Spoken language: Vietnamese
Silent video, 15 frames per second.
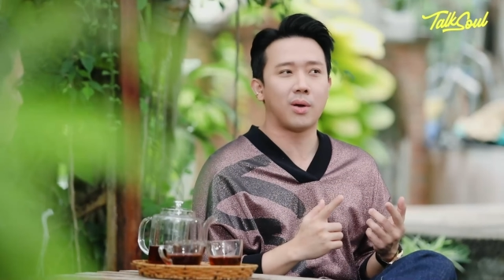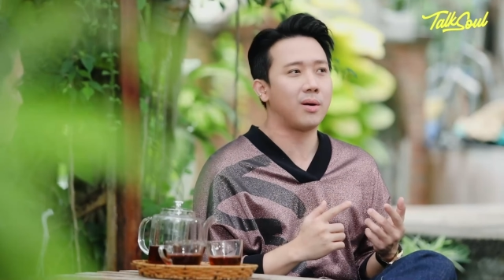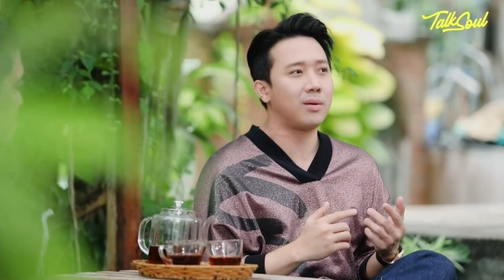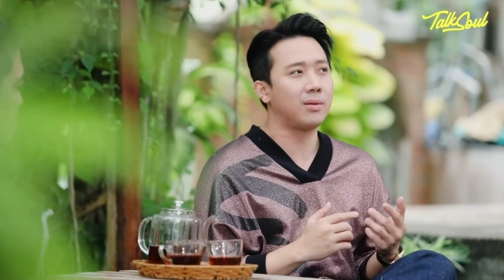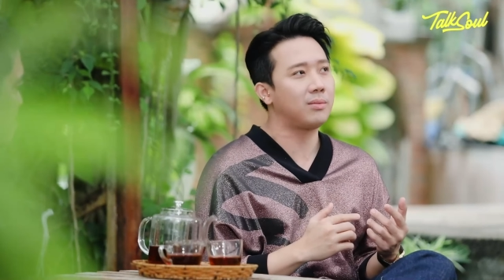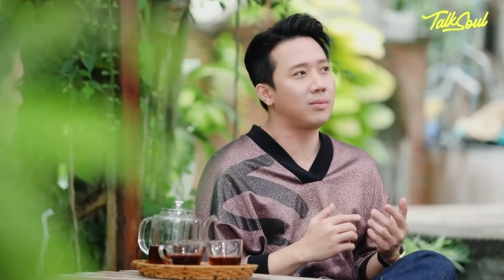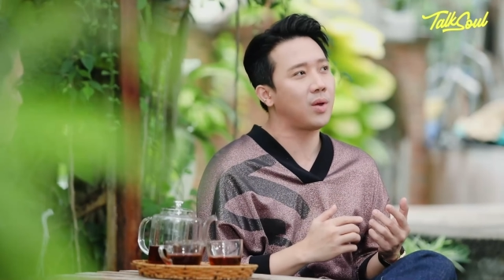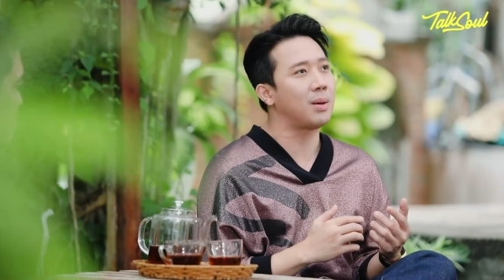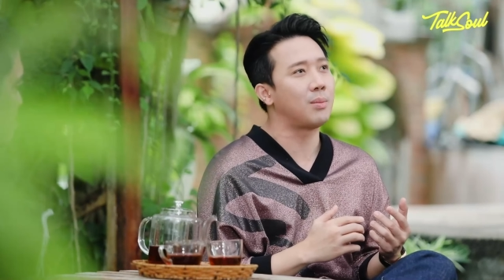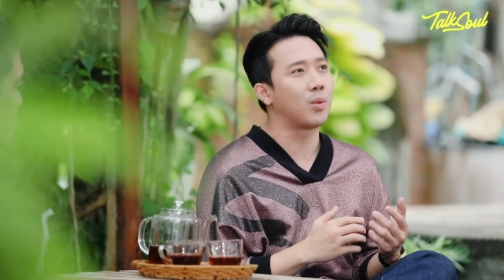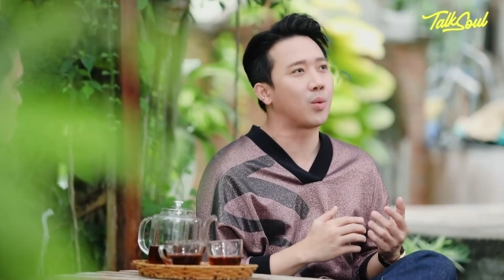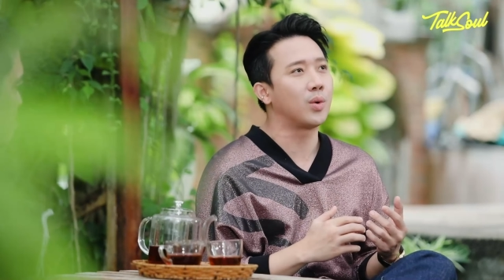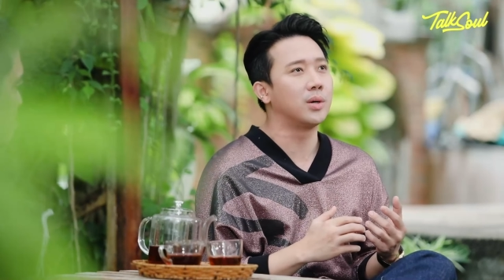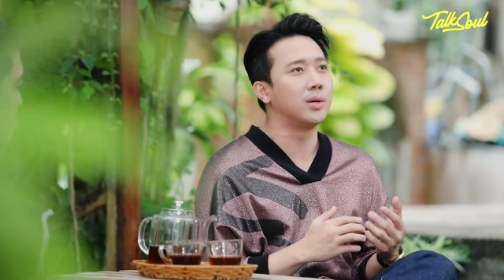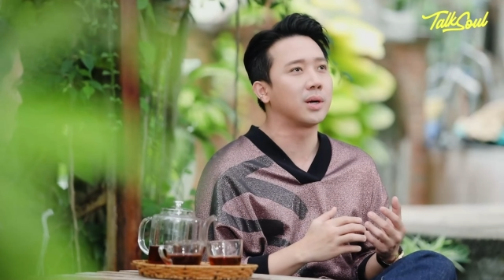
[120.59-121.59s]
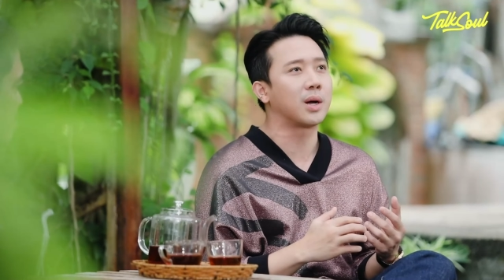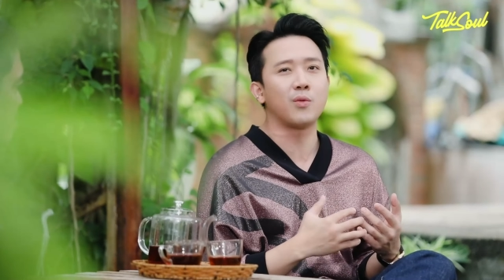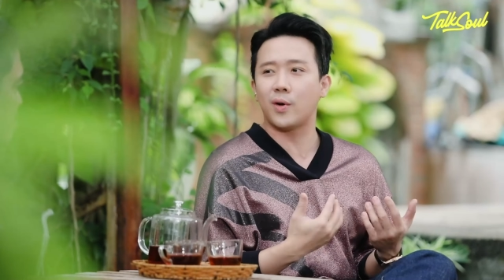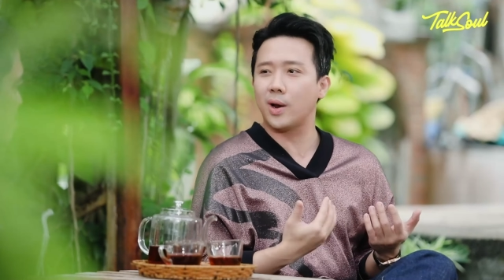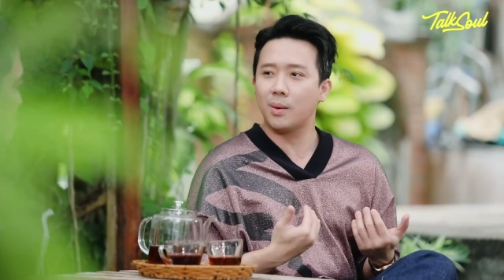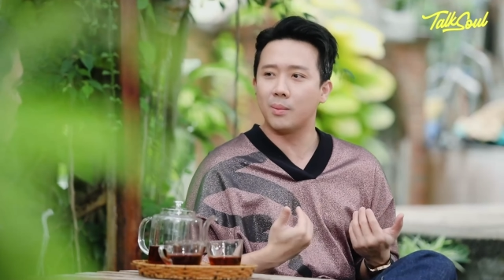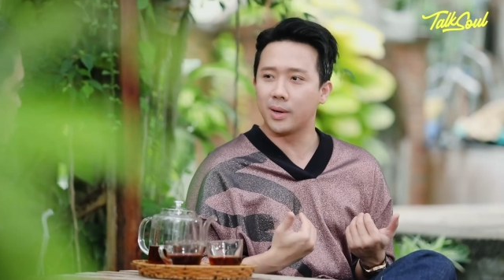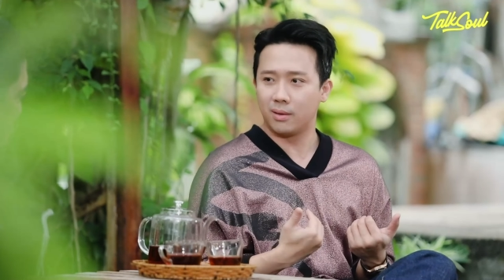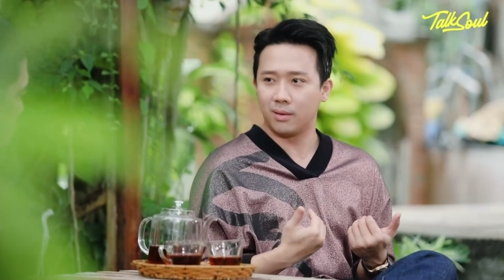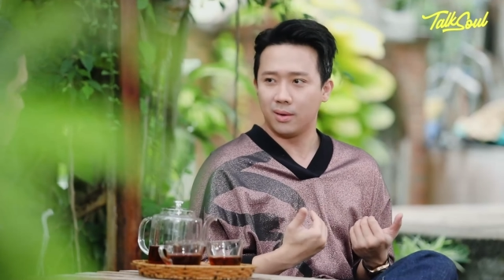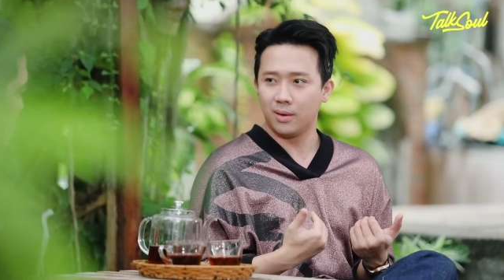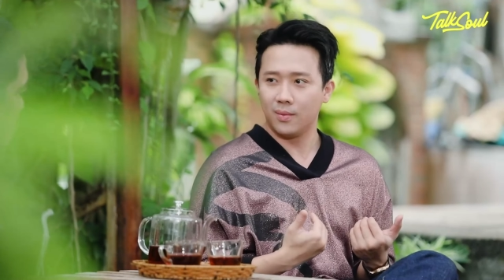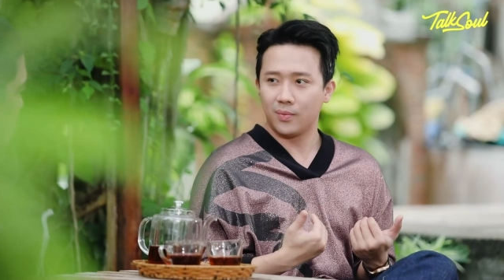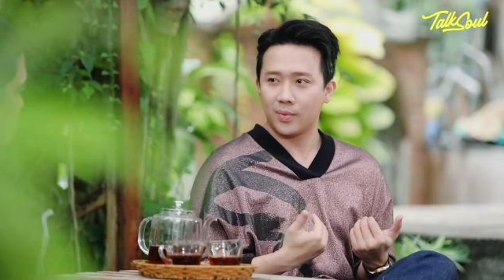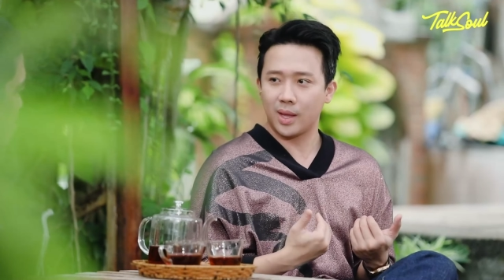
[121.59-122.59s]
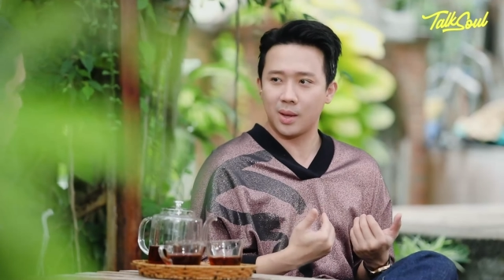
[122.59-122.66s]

đó đó là một con người không phải là mình. ừ.